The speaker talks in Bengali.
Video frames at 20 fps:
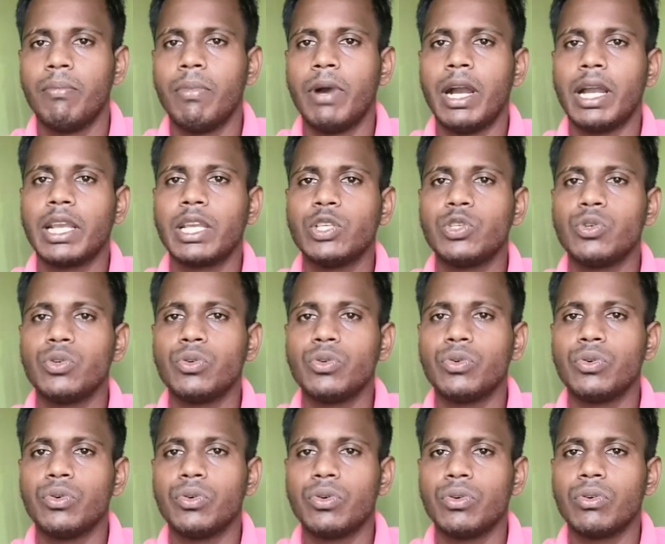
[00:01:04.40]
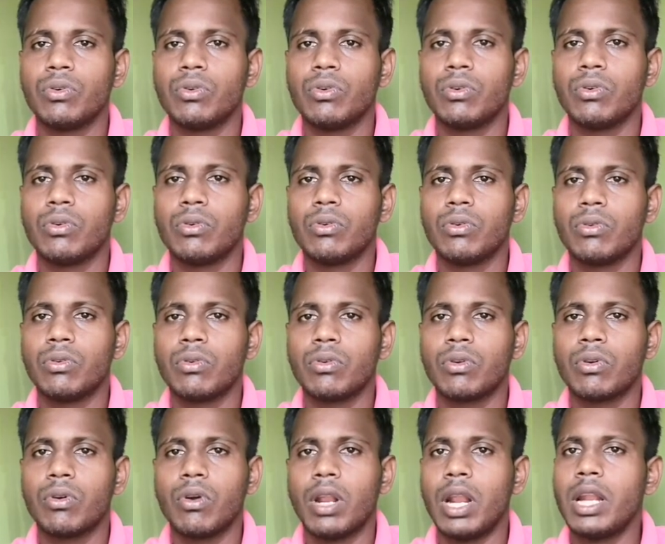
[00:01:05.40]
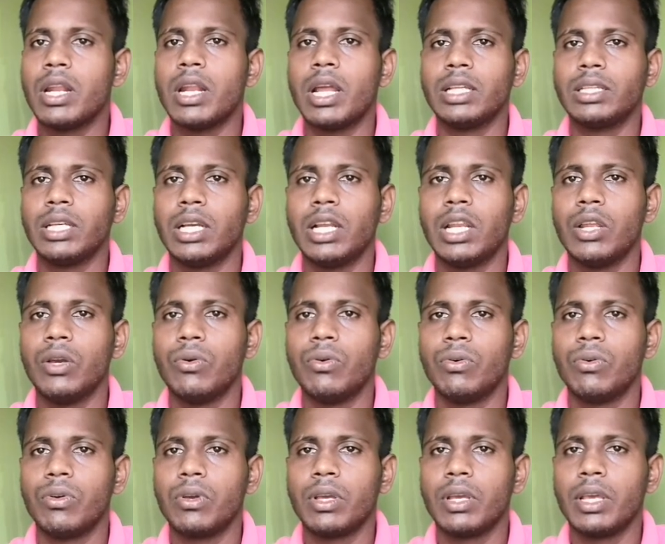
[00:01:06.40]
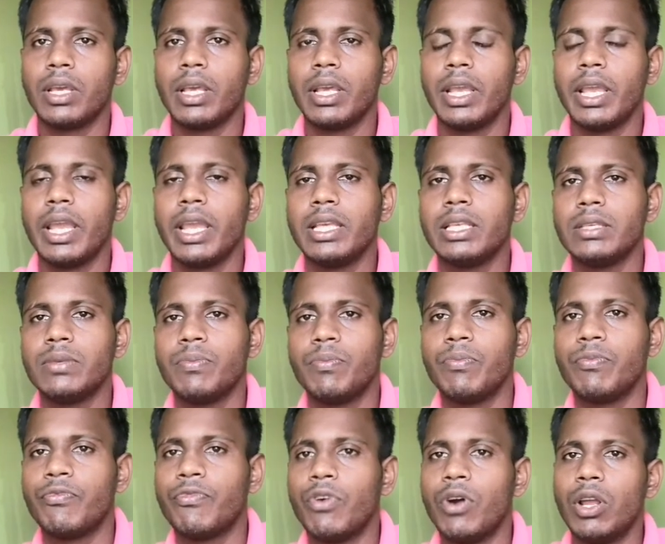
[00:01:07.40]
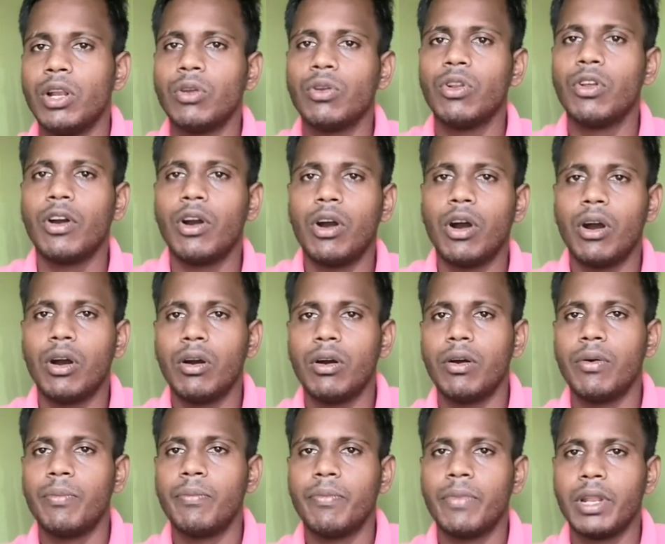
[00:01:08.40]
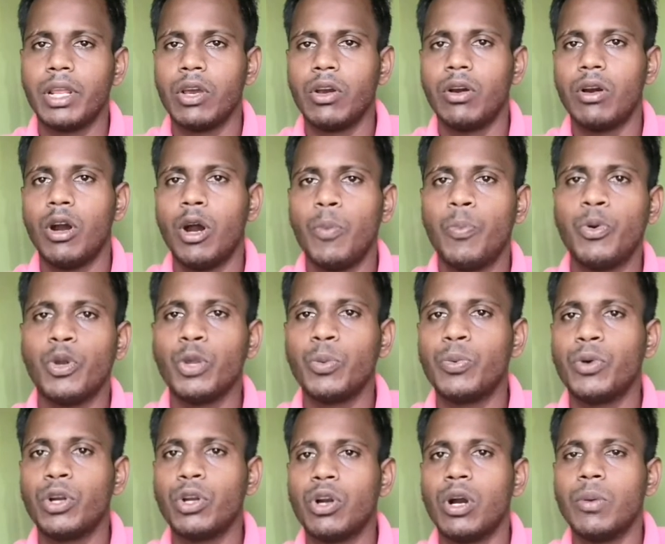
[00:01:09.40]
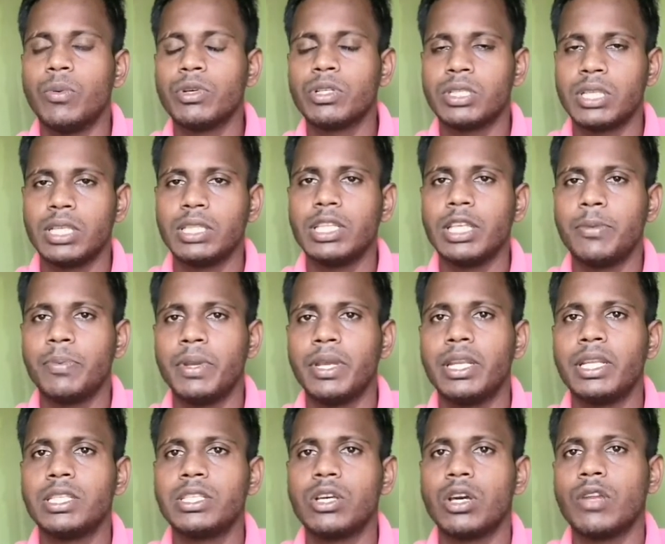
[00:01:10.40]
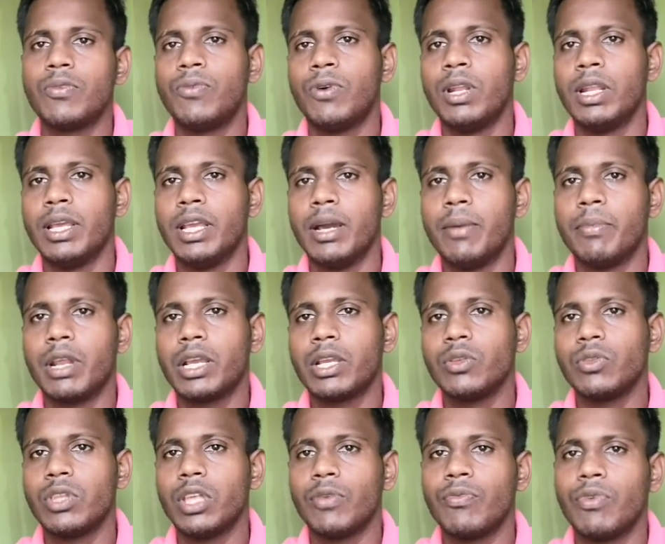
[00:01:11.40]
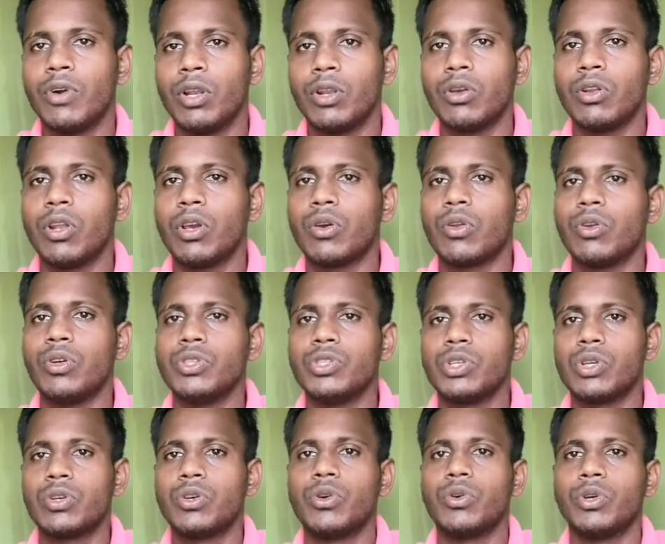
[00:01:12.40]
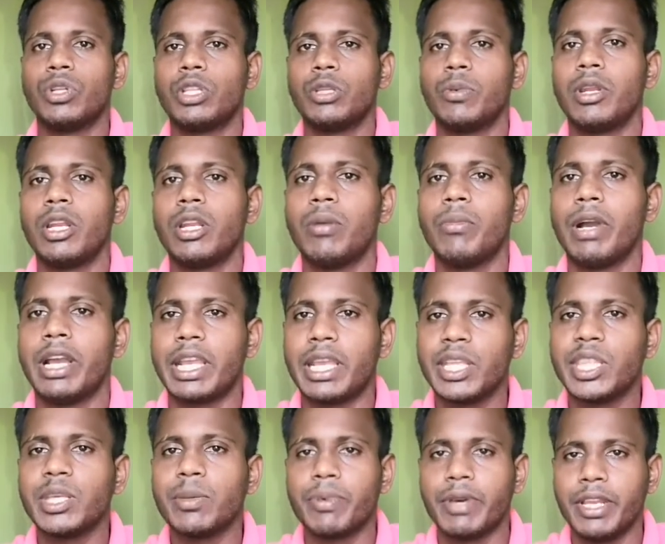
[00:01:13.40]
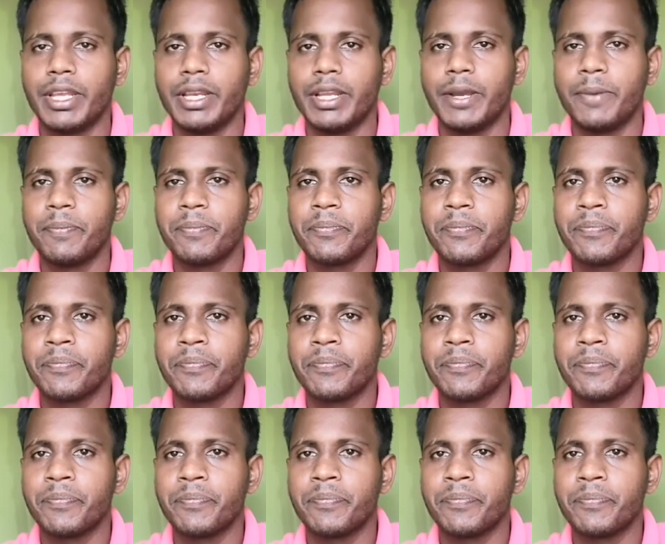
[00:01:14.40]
বা কিছু করার না থাকলেও এই ফলগুলো মানে অপরিপক্ক অবস্থাতেই ফেটে যাওয়ার ফলে আমরা কিন্তু এই ফলগুলো গ্রহণযোগ্য করতে পারি না বা খেতে পারি না